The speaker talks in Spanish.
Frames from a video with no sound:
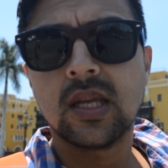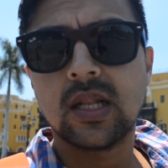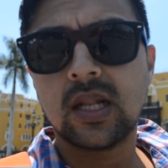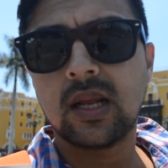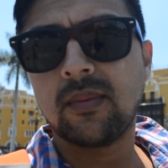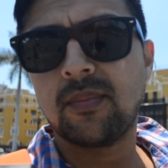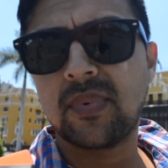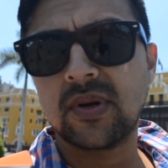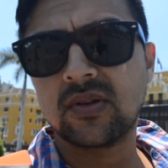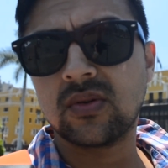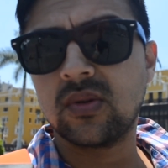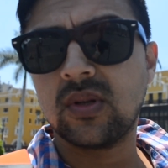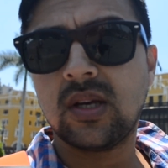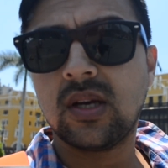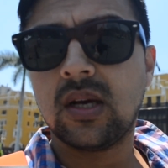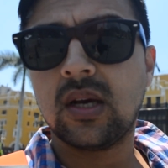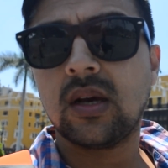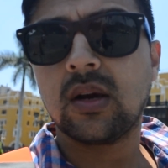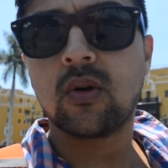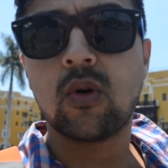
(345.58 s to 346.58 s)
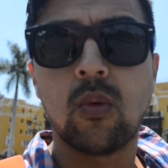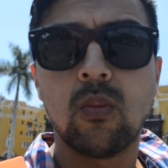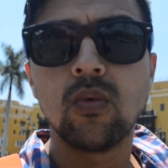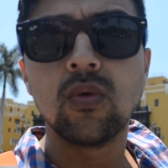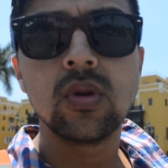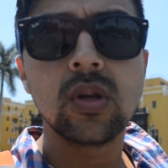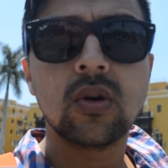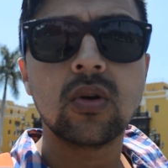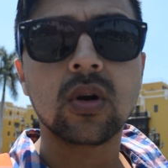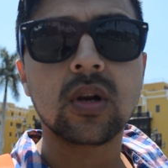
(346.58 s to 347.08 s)
la persona
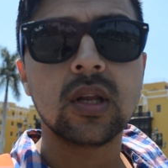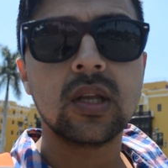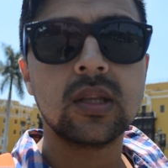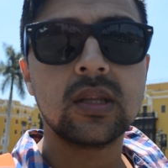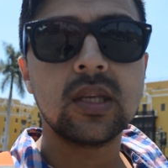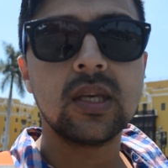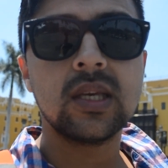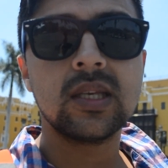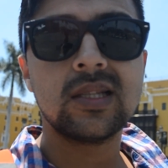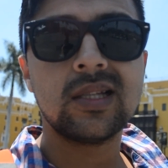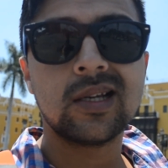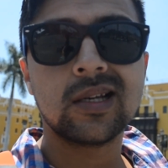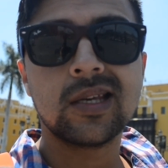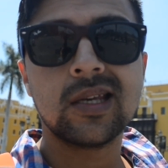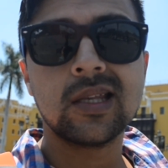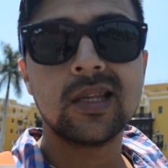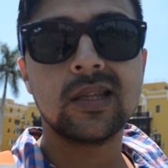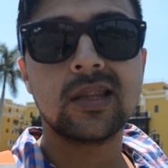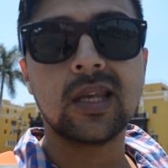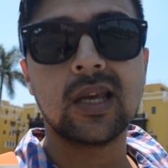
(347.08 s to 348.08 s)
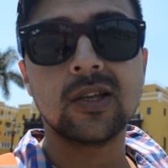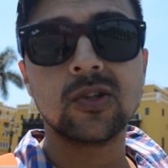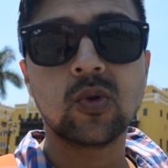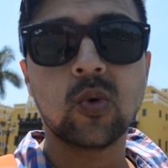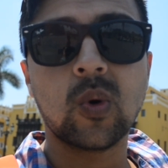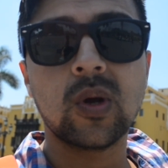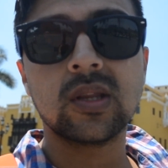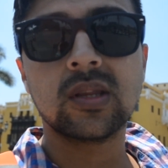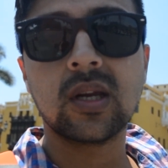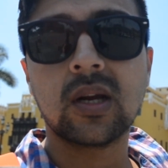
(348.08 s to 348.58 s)
común y corriente es la que te das
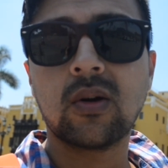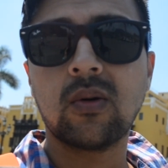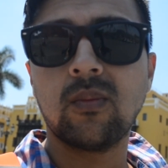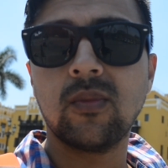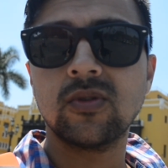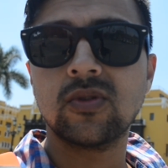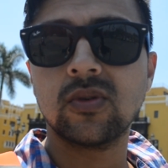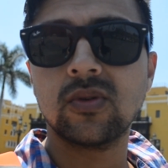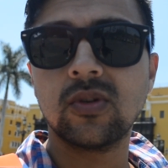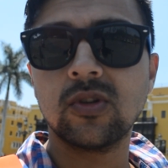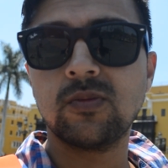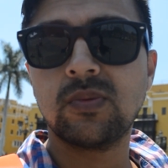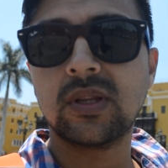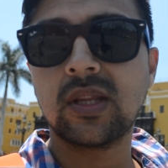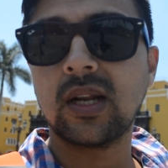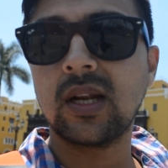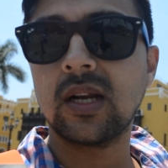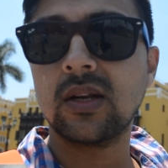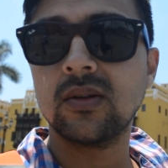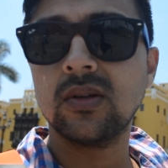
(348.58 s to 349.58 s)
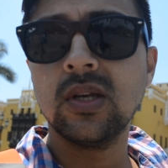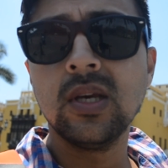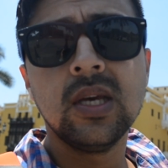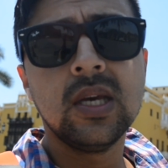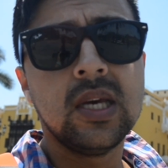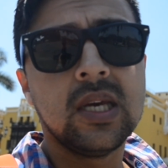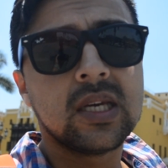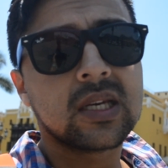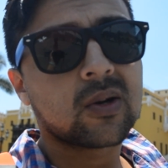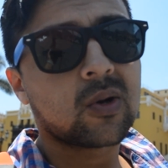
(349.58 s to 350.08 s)
cuenta cómo son de hospitalarios,
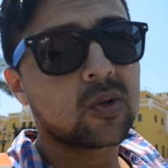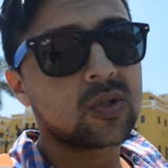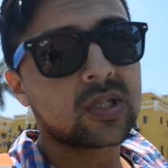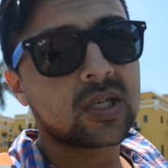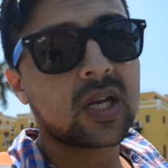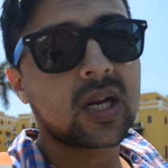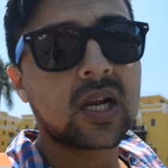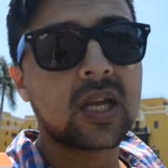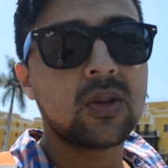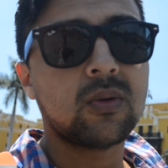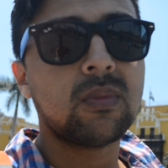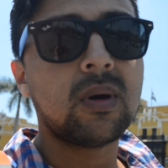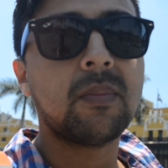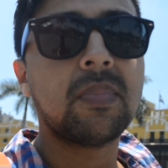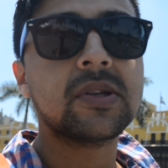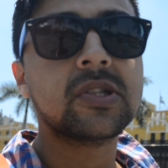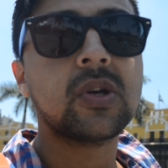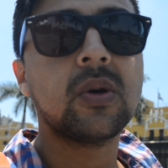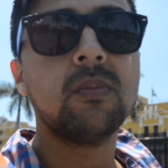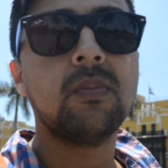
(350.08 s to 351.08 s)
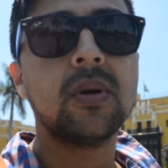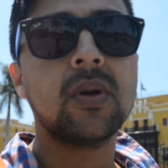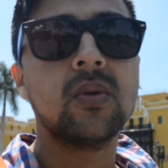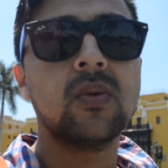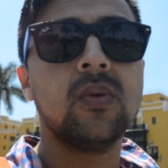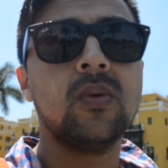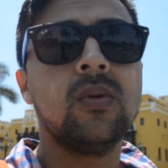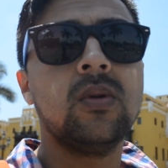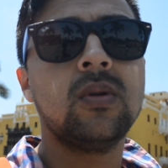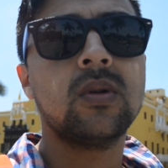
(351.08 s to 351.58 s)
cosa que acá no me ha pasado en Perú,
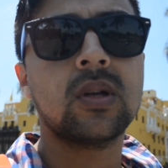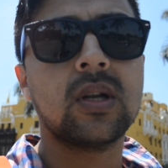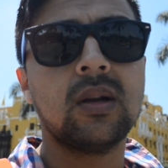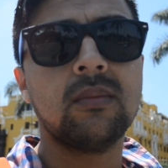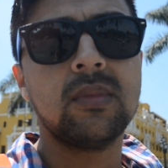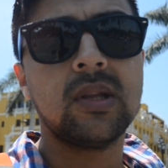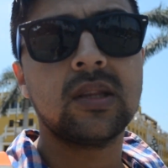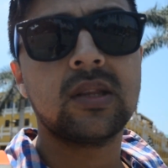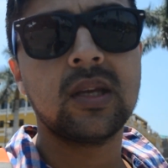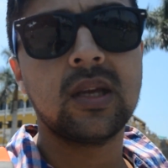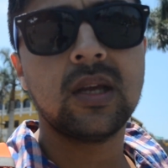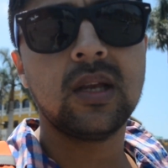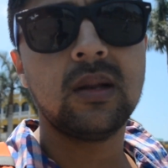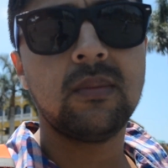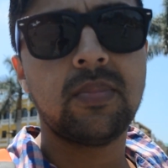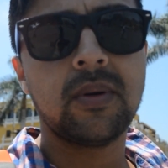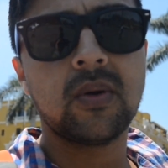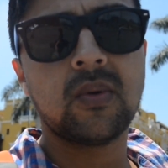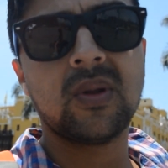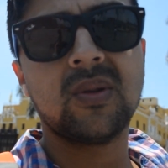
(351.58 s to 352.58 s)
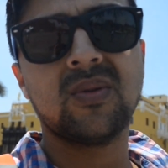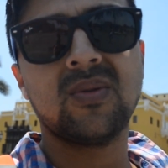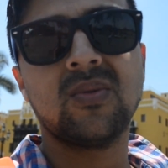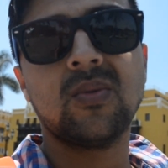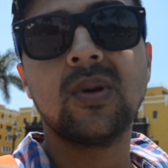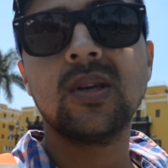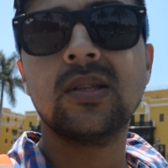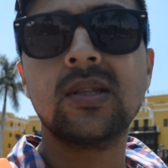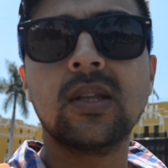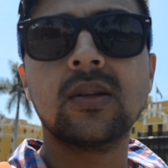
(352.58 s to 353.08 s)
realmente el peruano
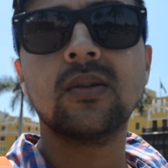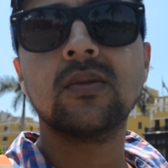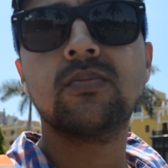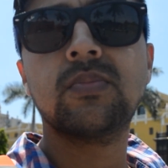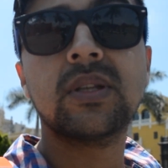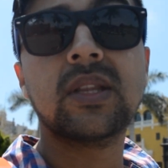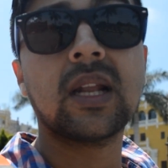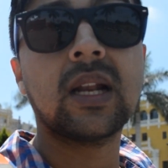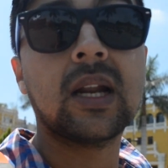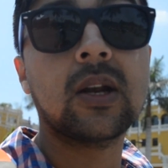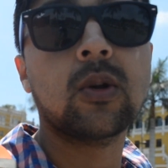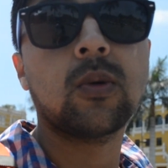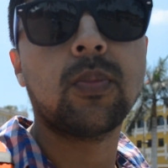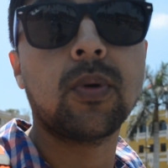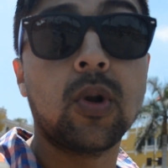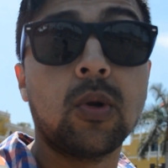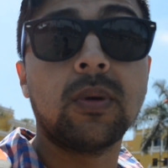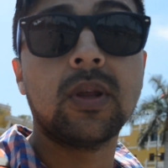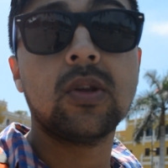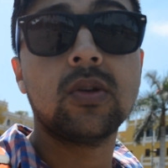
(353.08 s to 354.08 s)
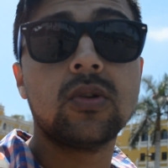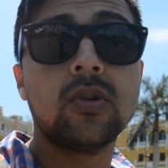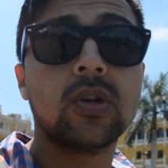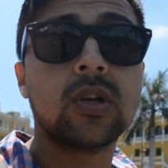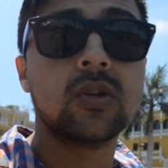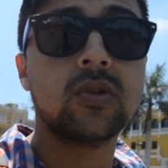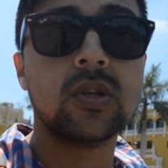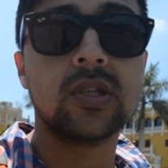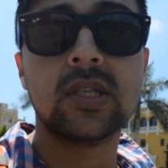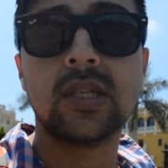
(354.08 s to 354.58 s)
no es tan hospitalario, por lo menos lo
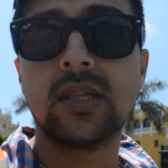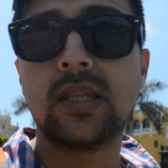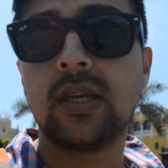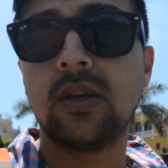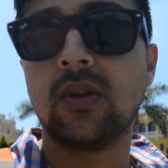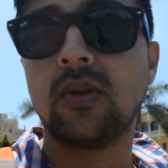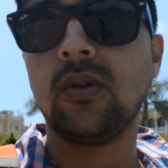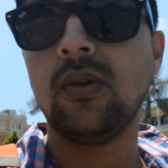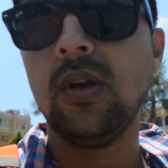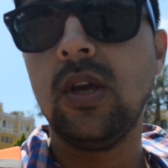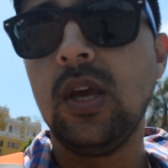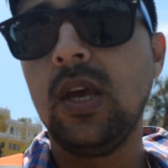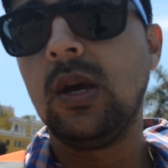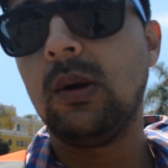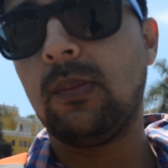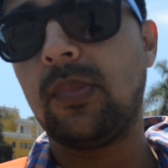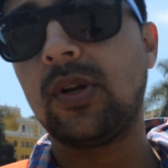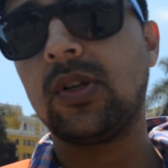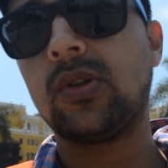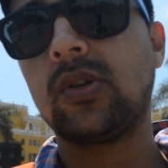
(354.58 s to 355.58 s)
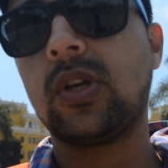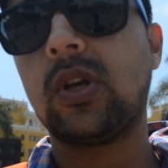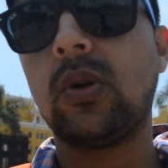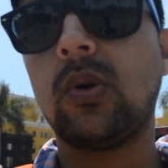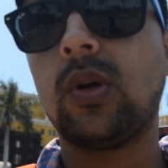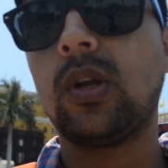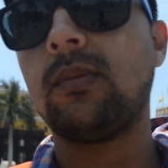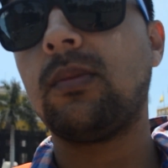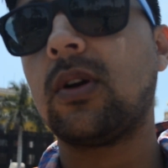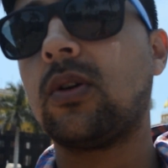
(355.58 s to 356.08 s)
que yo he sentido, ¿no? Por eso quiero
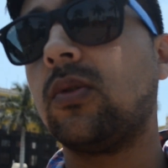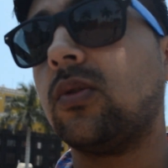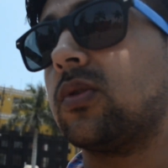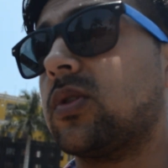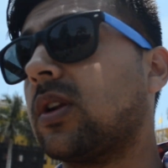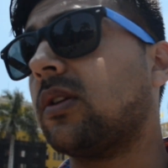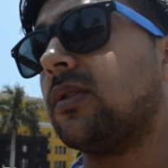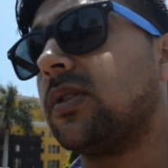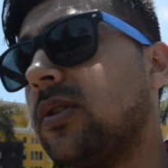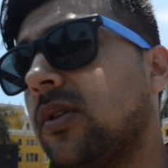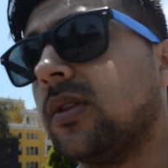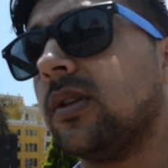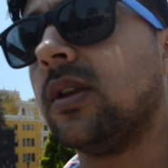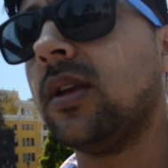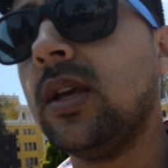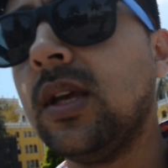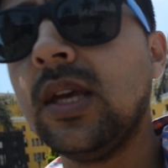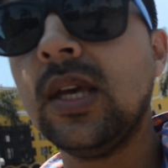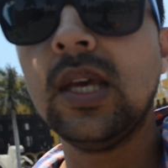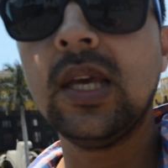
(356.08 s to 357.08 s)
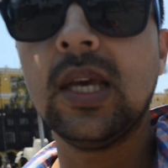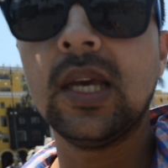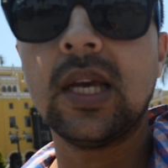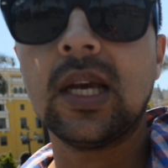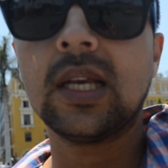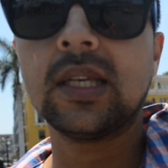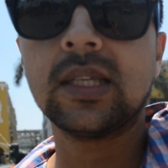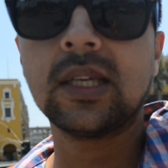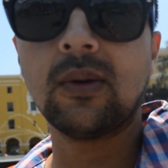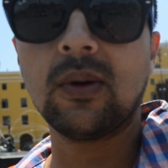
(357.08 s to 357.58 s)
irme con otra visión.
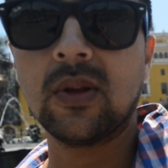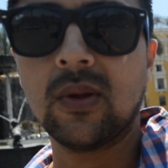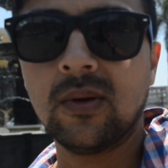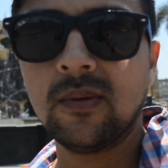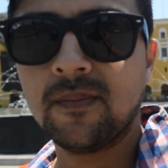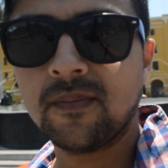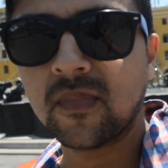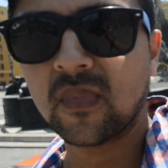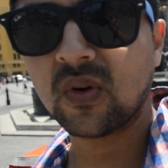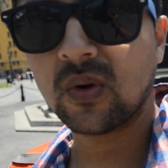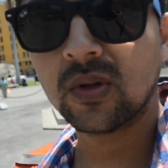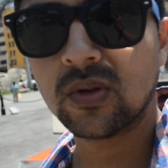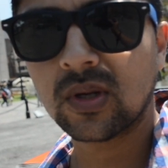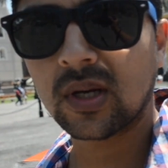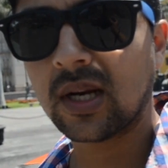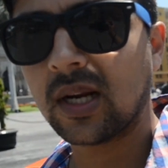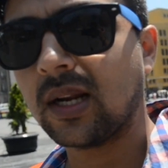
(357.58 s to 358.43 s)
Así que bueno, me encuentro acá